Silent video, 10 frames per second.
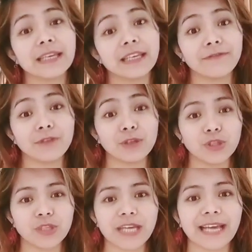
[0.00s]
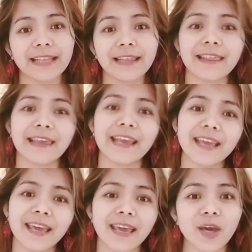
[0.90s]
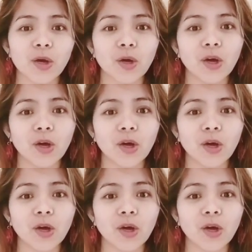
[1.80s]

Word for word: if you'll do that. Thank you!